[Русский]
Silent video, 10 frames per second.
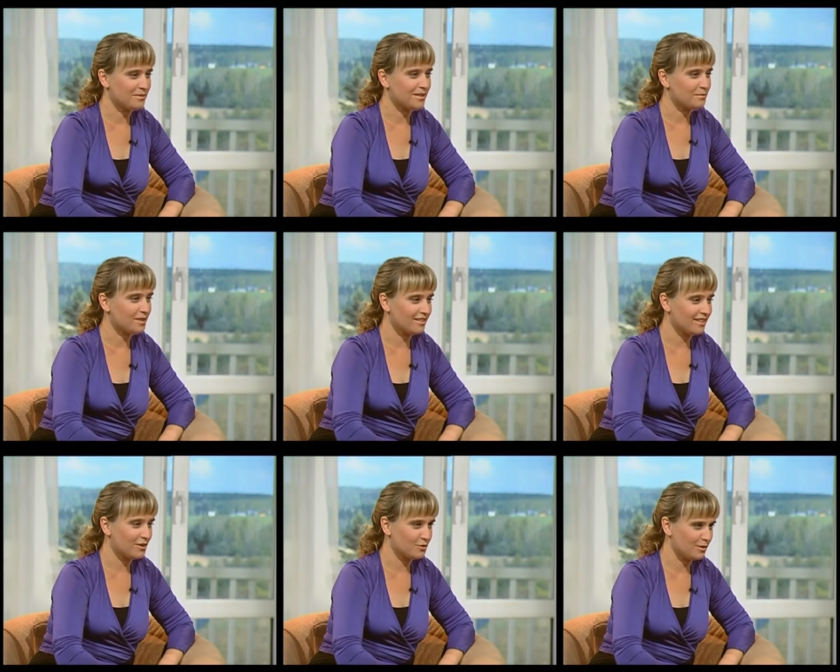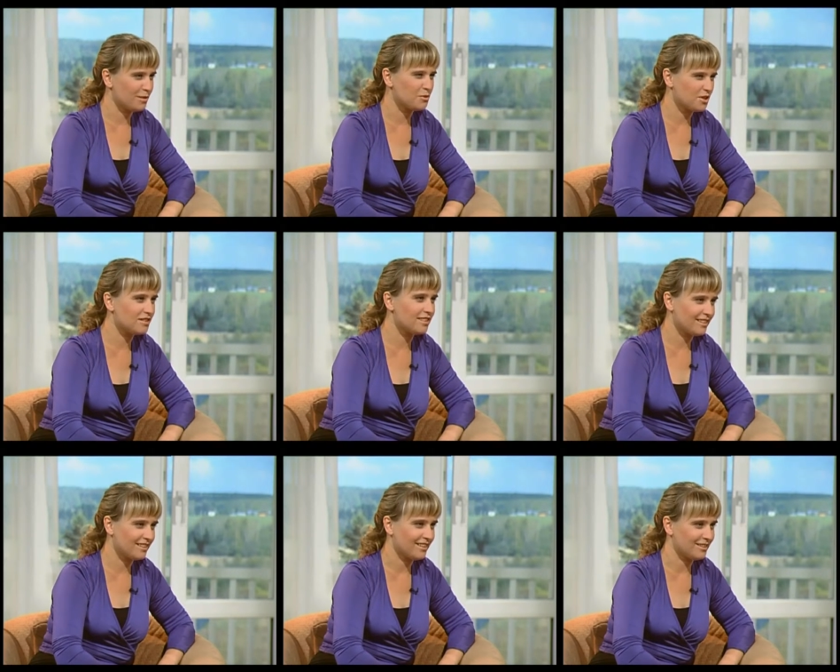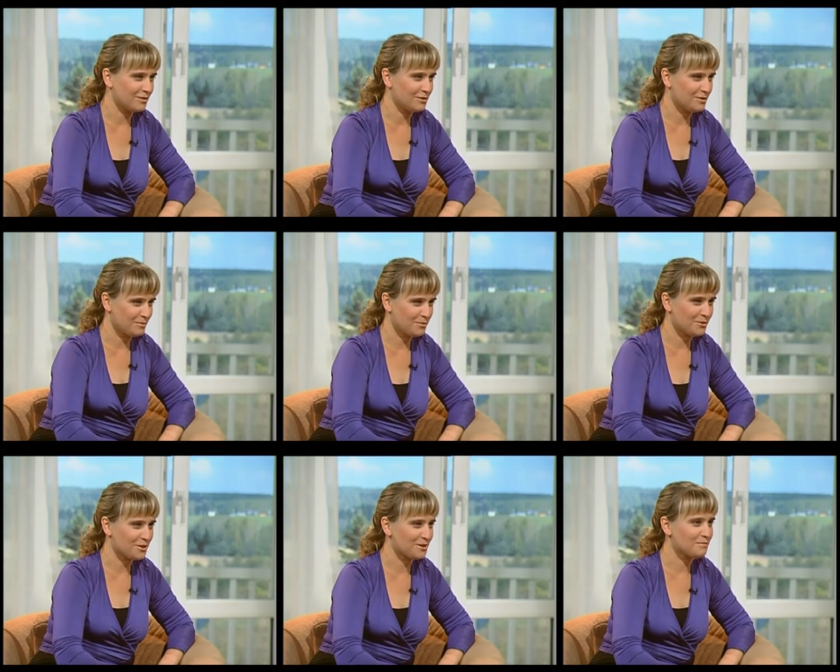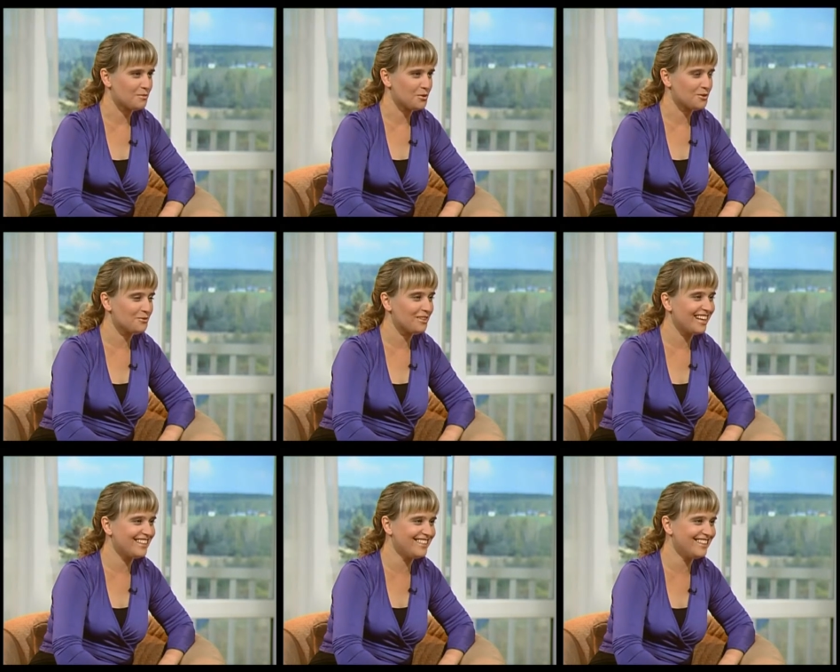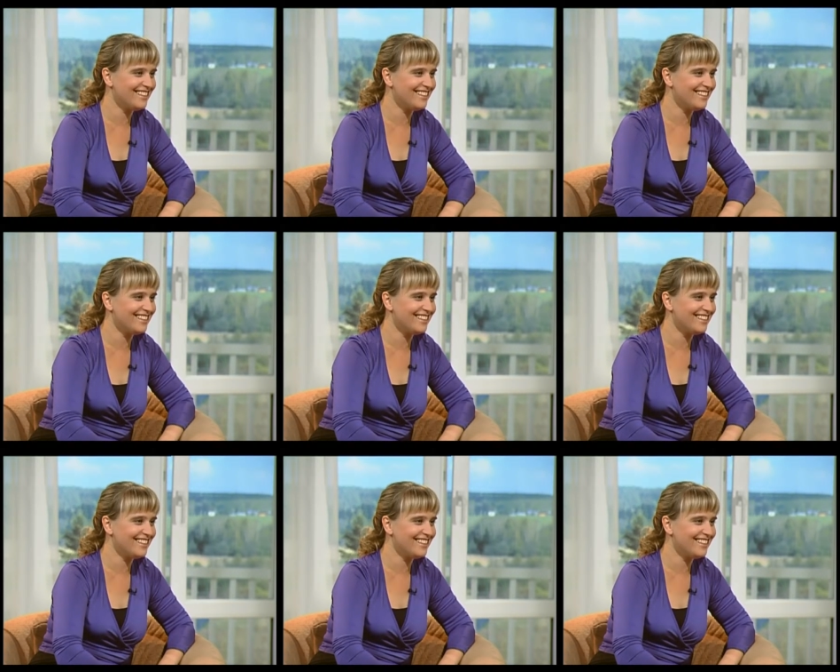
А мне там сказали, что там учиться не надо, то есть можешь больше гулять,